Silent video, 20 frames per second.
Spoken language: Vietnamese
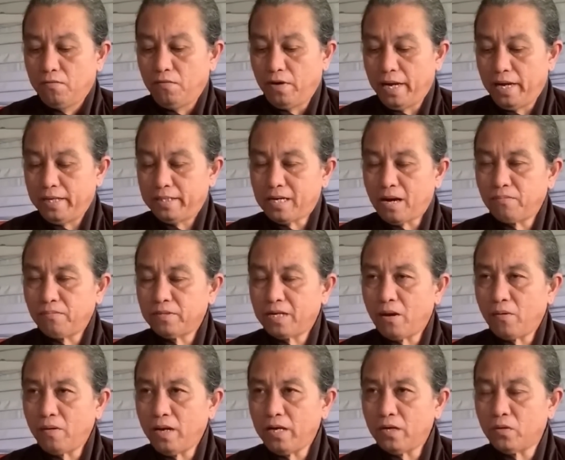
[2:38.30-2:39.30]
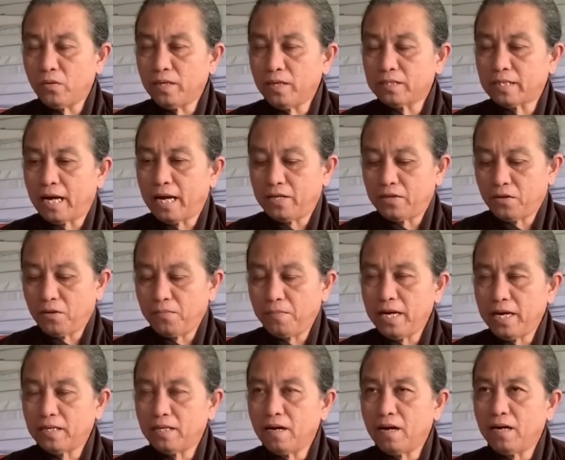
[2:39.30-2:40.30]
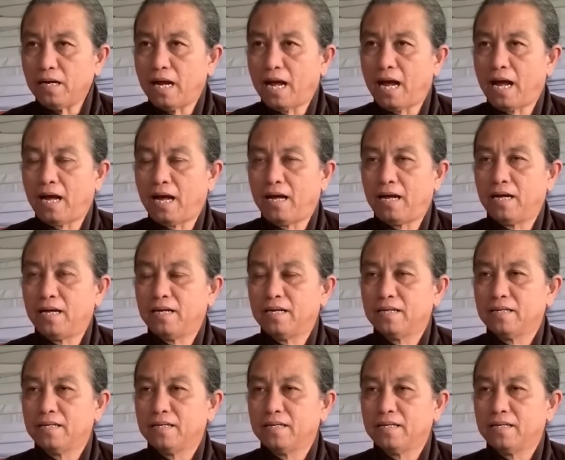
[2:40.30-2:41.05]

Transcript: vì trong giáo lý của đức thầy cho biết đó là